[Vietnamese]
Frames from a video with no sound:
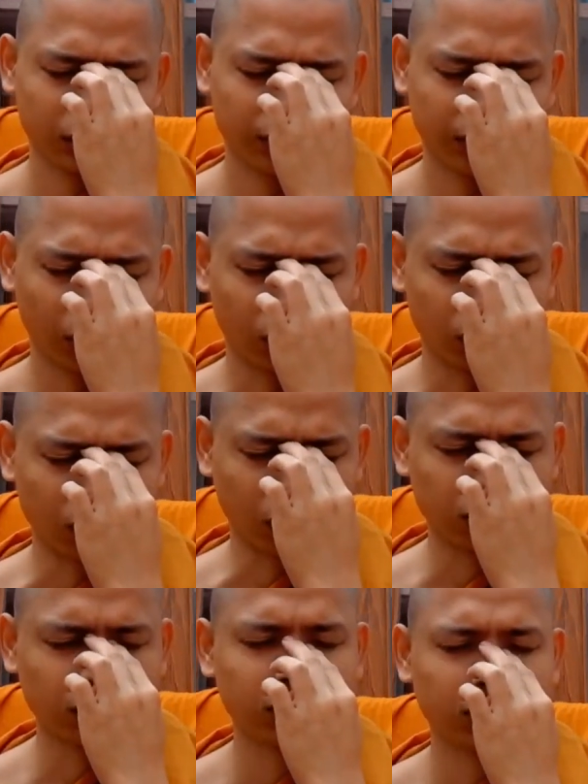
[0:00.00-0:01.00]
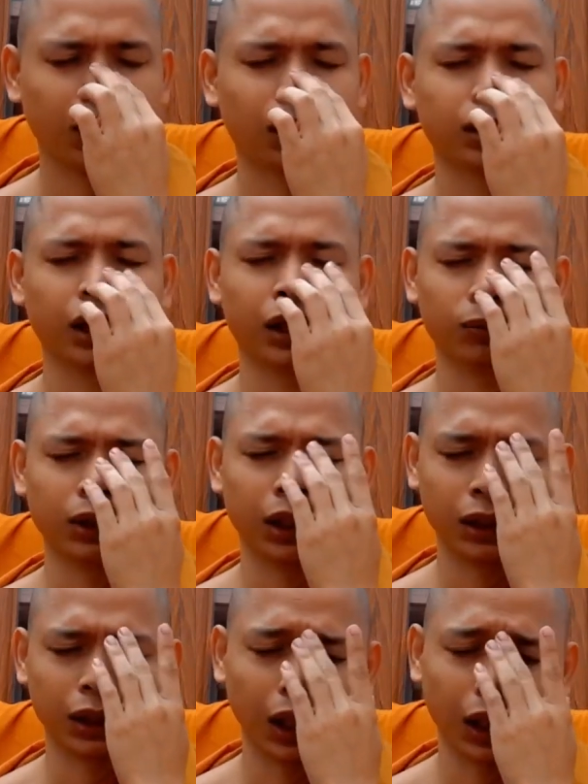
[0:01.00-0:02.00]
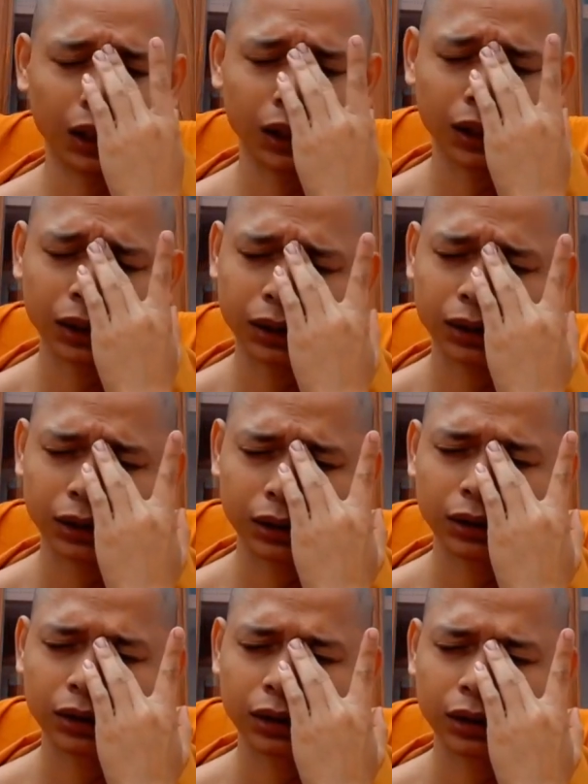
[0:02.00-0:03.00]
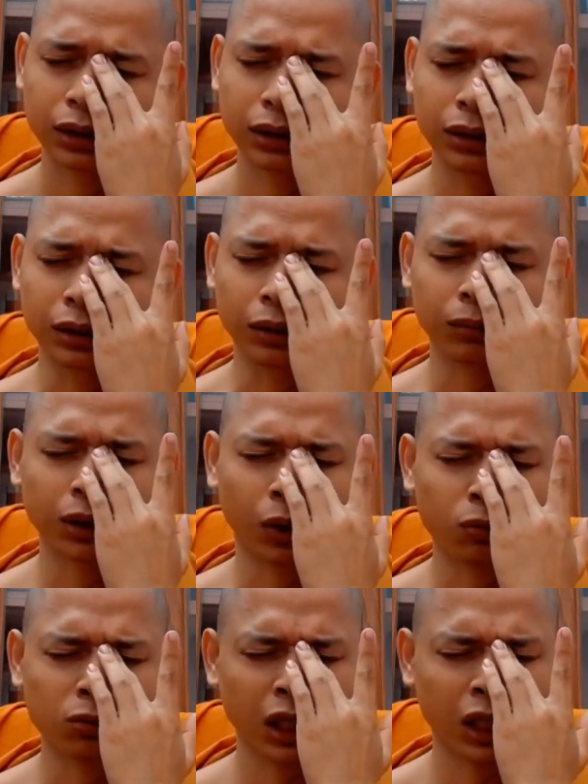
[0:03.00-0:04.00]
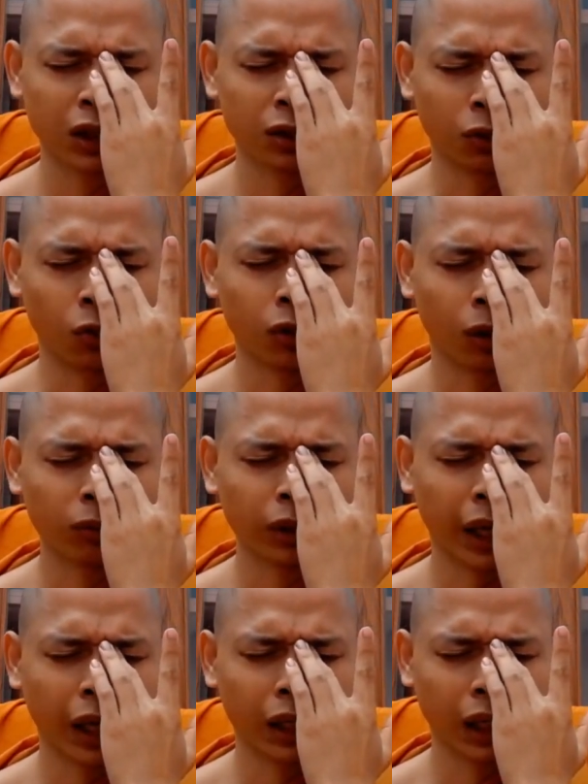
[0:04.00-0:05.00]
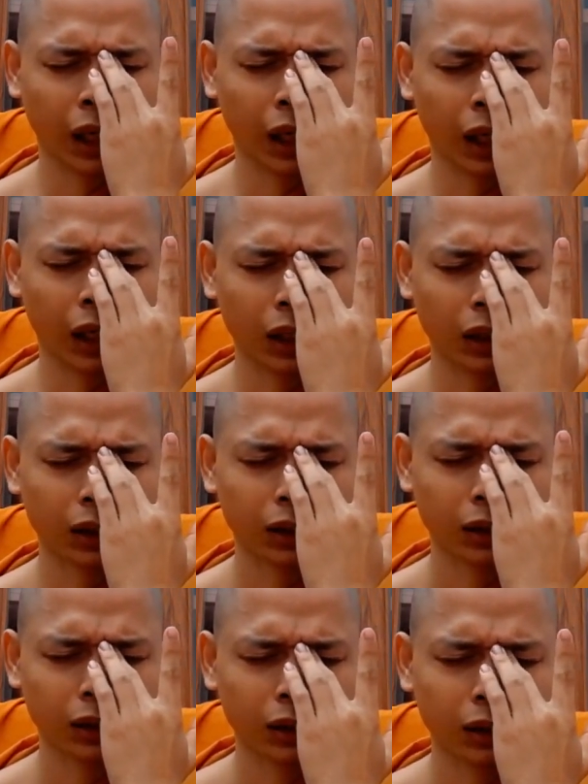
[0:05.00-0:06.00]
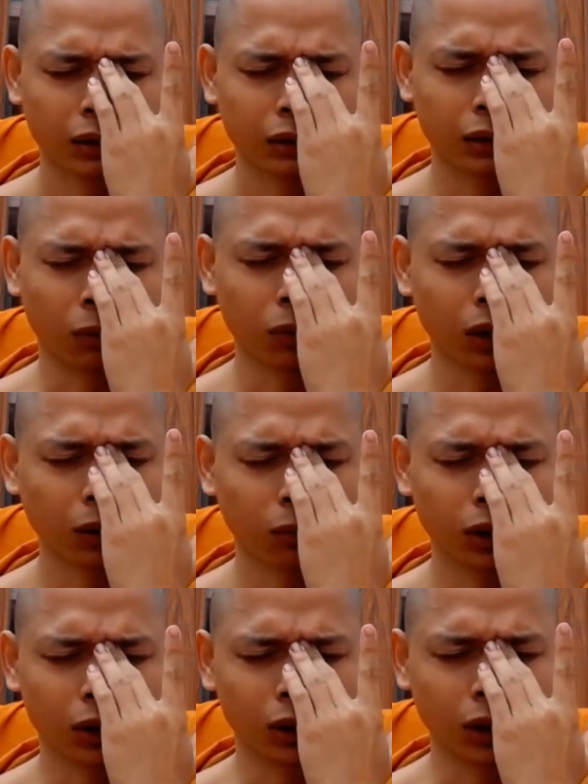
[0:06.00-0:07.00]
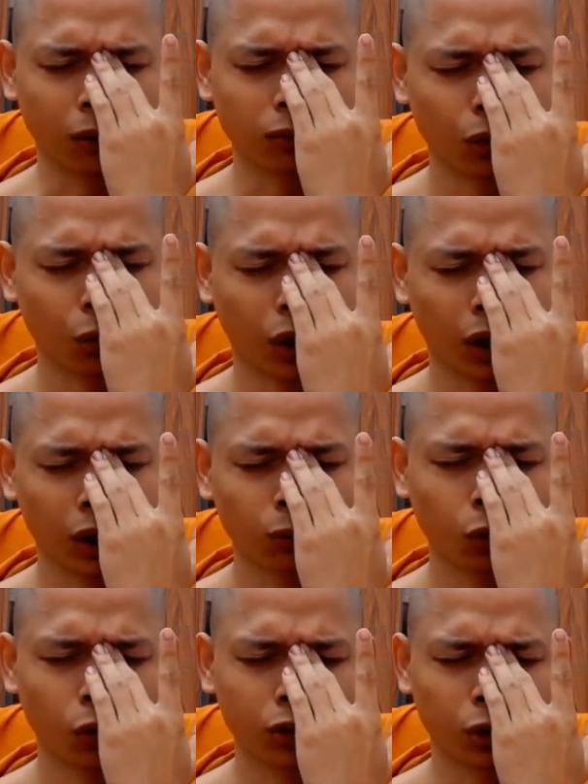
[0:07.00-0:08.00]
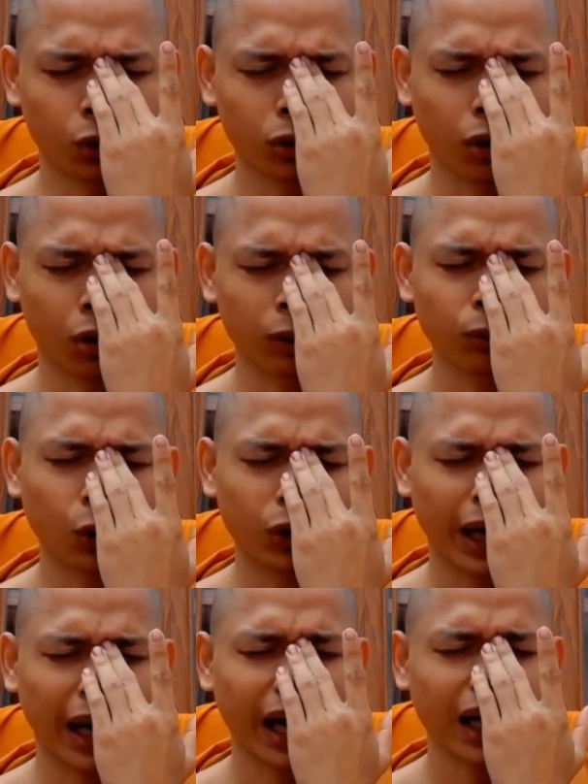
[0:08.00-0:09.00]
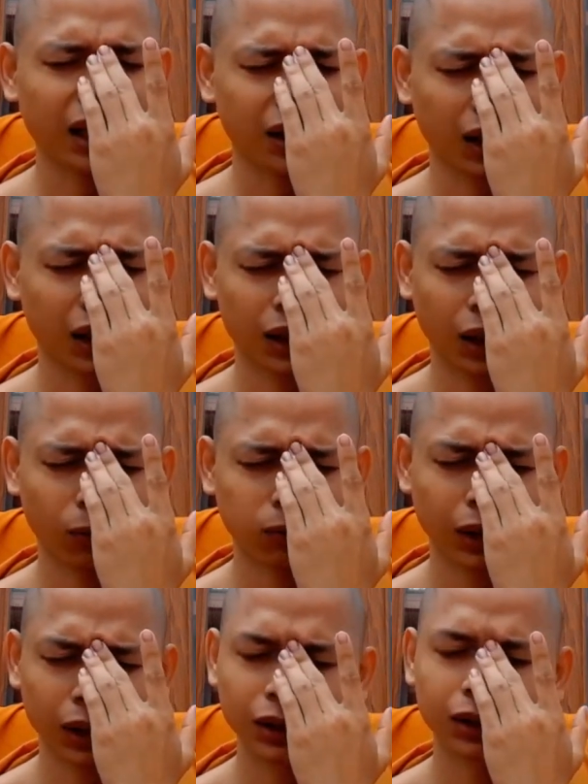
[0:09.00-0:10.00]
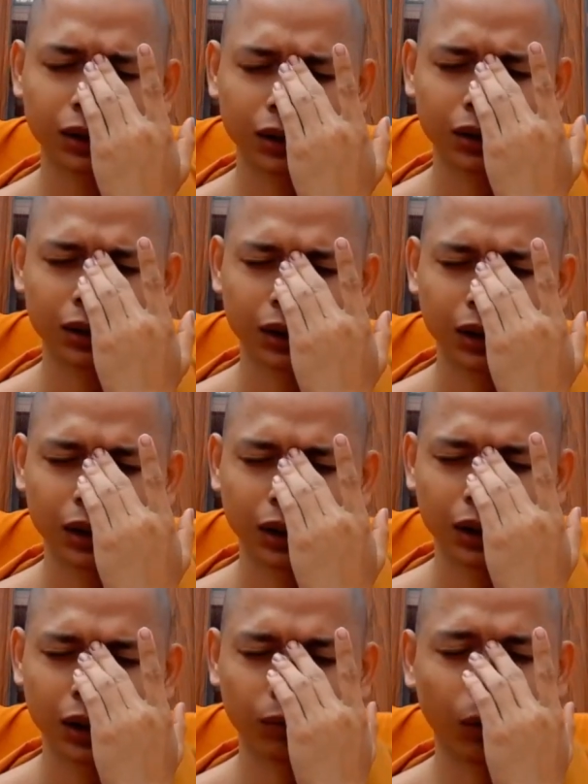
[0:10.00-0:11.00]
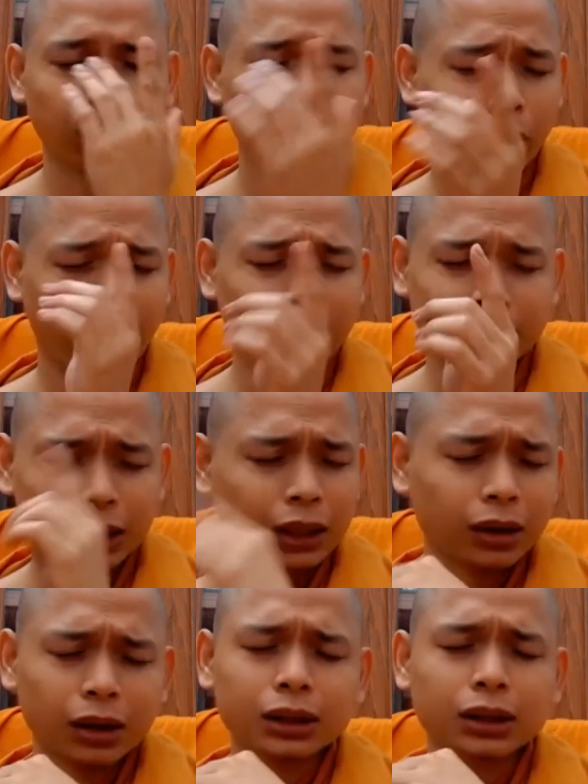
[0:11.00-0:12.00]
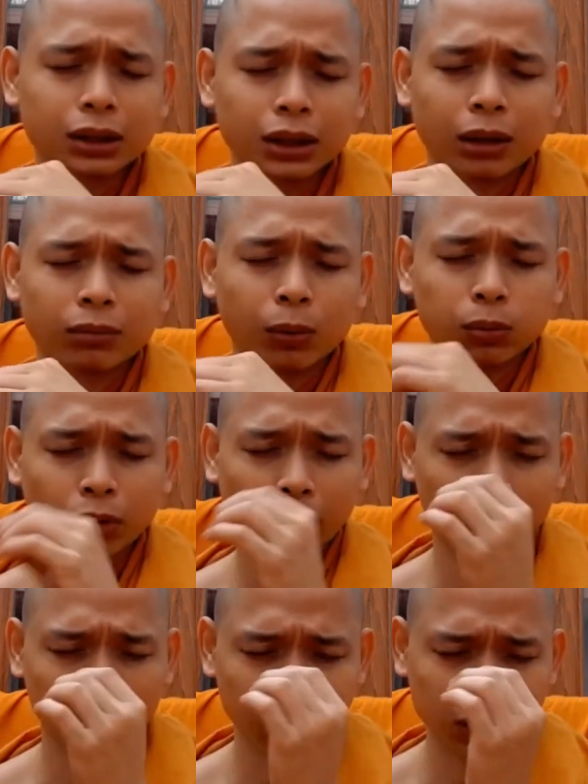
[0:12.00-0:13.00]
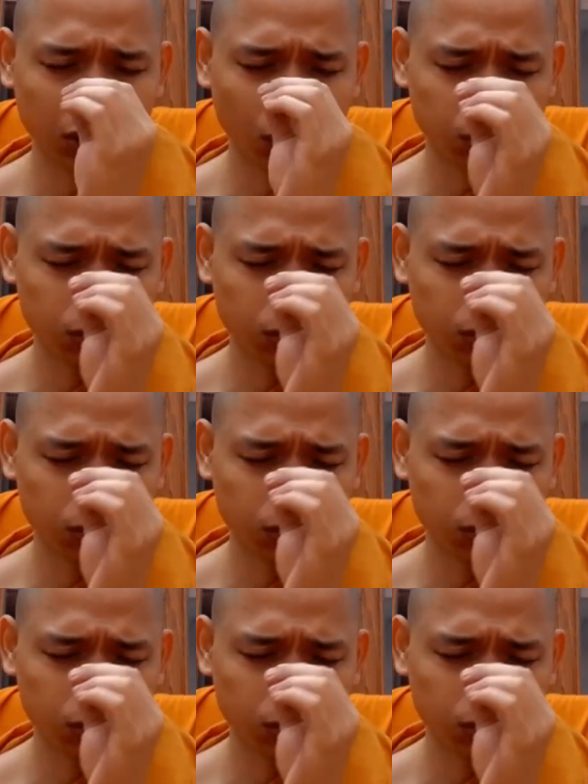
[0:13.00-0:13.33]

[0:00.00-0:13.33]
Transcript: chồng ổng giờ này cũng về trễ ha rồi bắt đầu ổng say rượu ổng lè nhè ha rồi không biết trong người ổng ở ngoài cái mùi rượu còn cái mùi lạ gì nữa hay không ha thì một loạt cái đó, đó là một loạt cái xúc